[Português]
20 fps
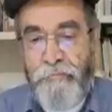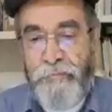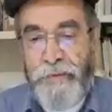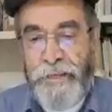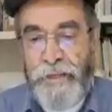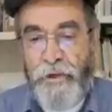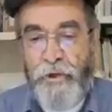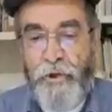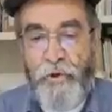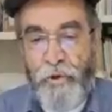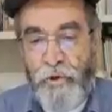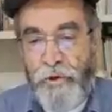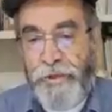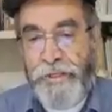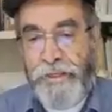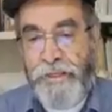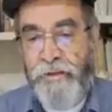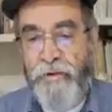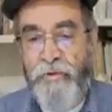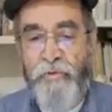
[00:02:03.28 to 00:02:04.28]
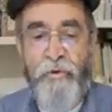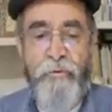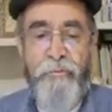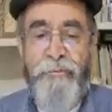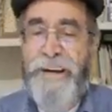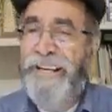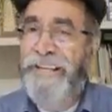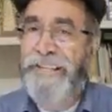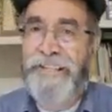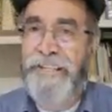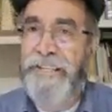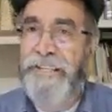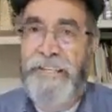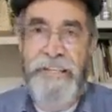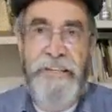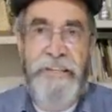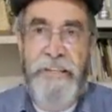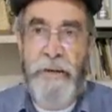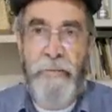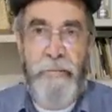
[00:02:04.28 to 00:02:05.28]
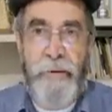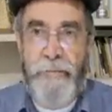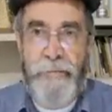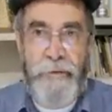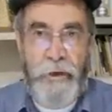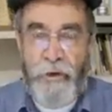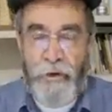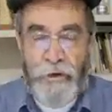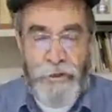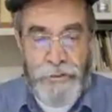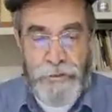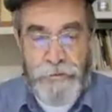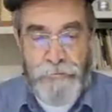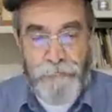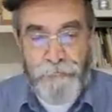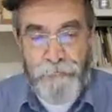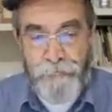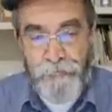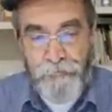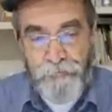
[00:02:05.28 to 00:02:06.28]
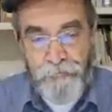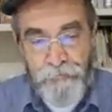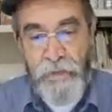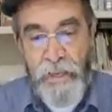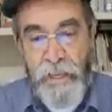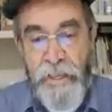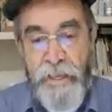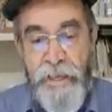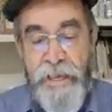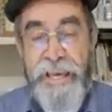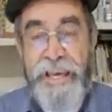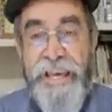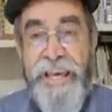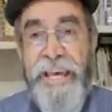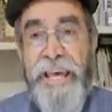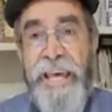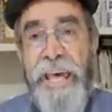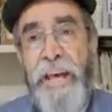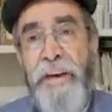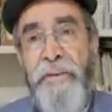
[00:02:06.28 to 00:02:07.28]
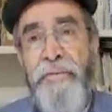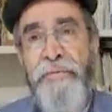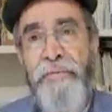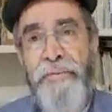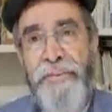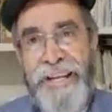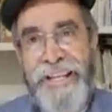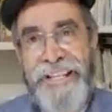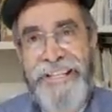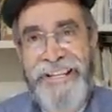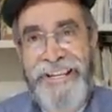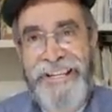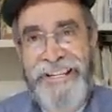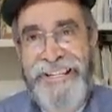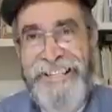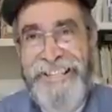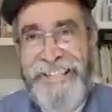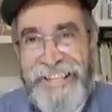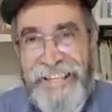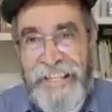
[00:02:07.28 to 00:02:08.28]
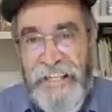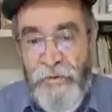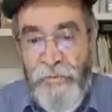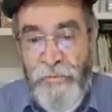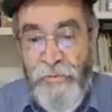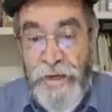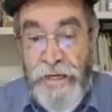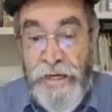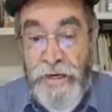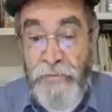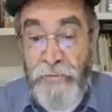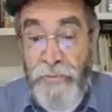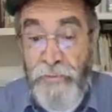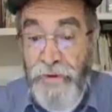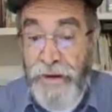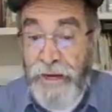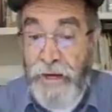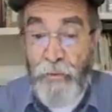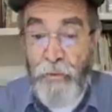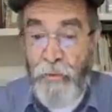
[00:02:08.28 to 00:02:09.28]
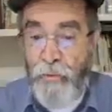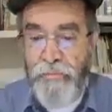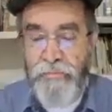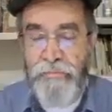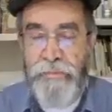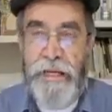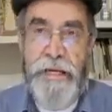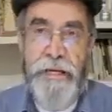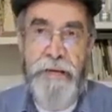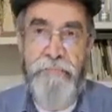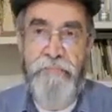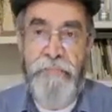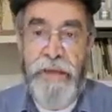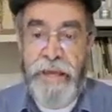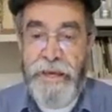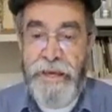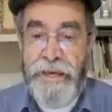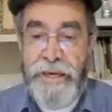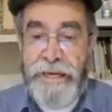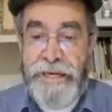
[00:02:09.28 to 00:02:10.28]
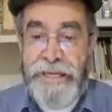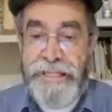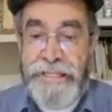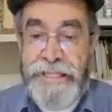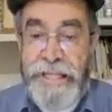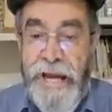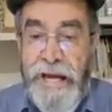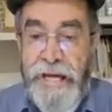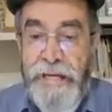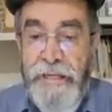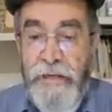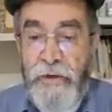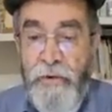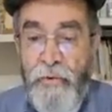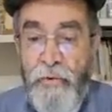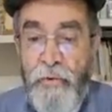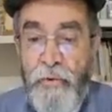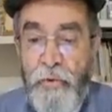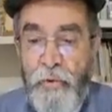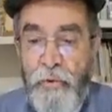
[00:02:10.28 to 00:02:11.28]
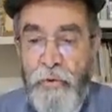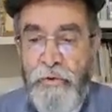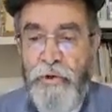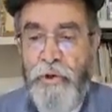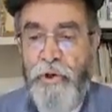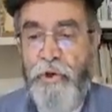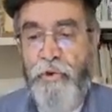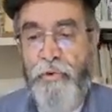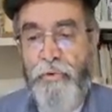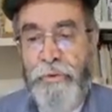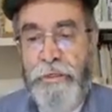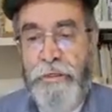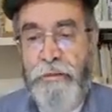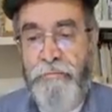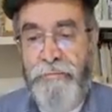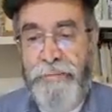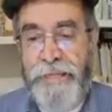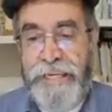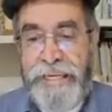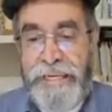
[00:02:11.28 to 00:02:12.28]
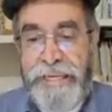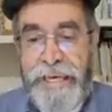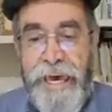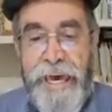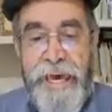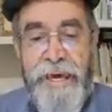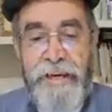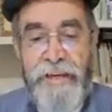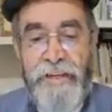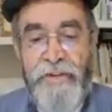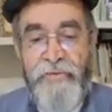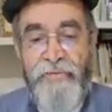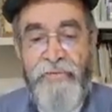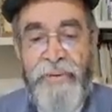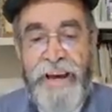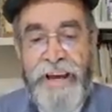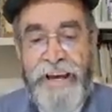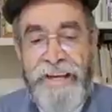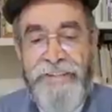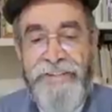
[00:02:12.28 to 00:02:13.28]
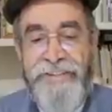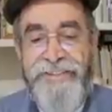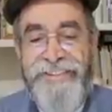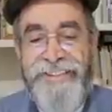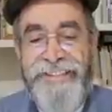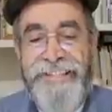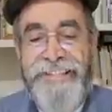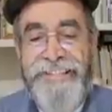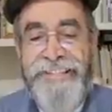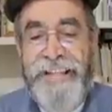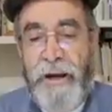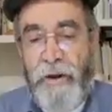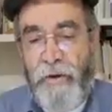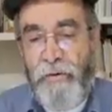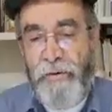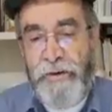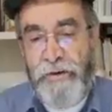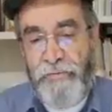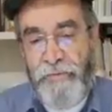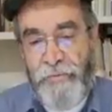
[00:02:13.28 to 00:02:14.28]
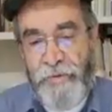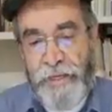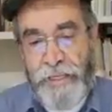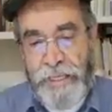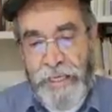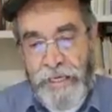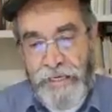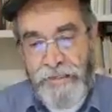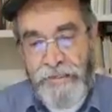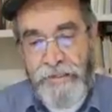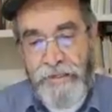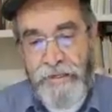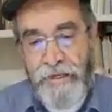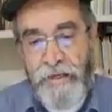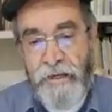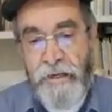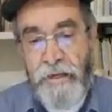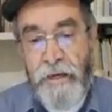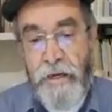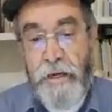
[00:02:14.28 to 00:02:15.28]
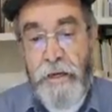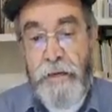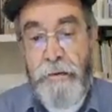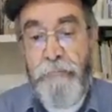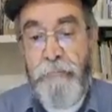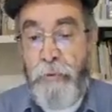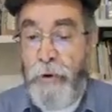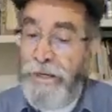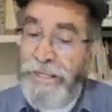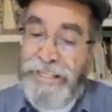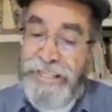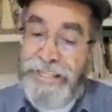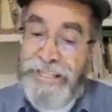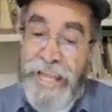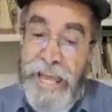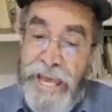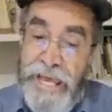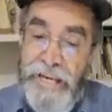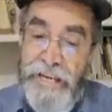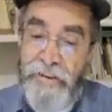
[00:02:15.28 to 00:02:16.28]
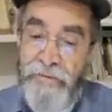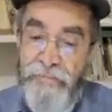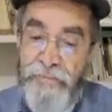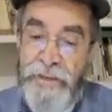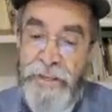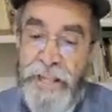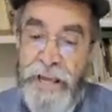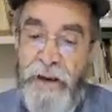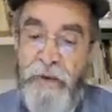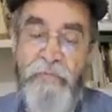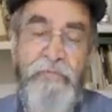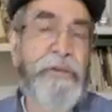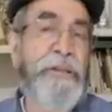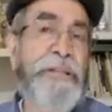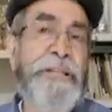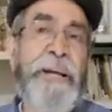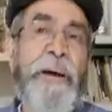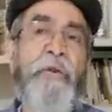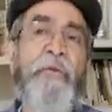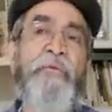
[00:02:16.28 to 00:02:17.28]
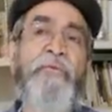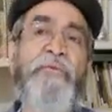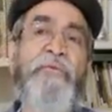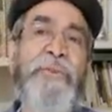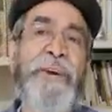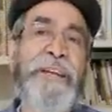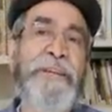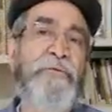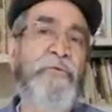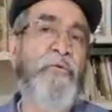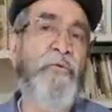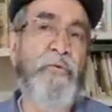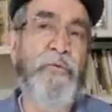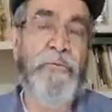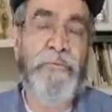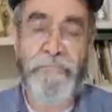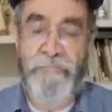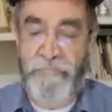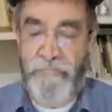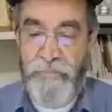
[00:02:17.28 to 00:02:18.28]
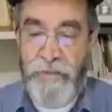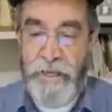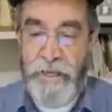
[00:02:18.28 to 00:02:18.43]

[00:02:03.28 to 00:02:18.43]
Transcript: opressoras, como a Síria, a Babilônia. Éfrata significa fecunda. Daí o uso que Miqueias faz de tal referência, pois dela virá o Salvador